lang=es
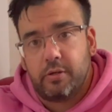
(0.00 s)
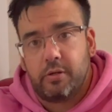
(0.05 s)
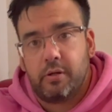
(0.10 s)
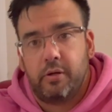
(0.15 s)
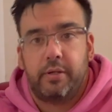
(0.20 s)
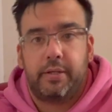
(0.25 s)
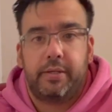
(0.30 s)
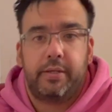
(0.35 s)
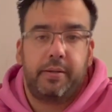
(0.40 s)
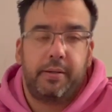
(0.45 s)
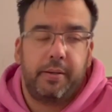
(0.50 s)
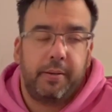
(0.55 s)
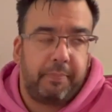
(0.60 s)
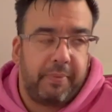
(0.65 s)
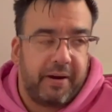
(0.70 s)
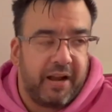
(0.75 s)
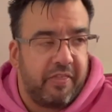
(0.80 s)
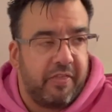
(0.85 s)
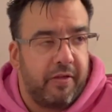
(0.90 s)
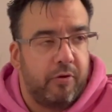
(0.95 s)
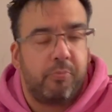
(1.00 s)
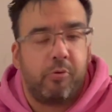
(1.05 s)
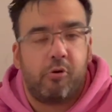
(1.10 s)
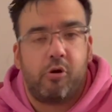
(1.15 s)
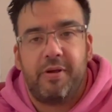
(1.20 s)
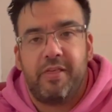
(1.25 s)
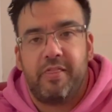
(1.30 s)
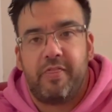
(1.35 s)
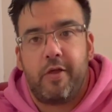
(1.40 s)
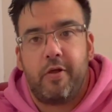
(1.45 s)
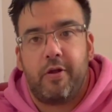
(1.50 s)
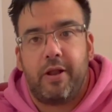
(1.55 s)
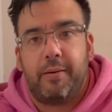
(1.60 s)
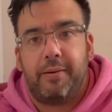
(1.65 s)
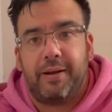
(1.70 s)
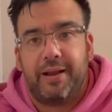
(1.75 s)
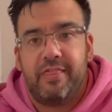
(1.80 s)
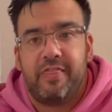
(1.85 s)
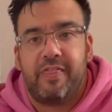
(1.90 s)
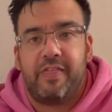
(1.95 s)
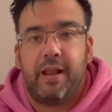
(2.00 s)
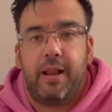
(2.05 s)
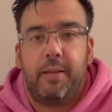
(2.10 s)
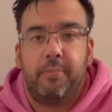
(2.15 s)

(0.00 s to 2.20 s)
eh, para hacer un poco mención a Valencia,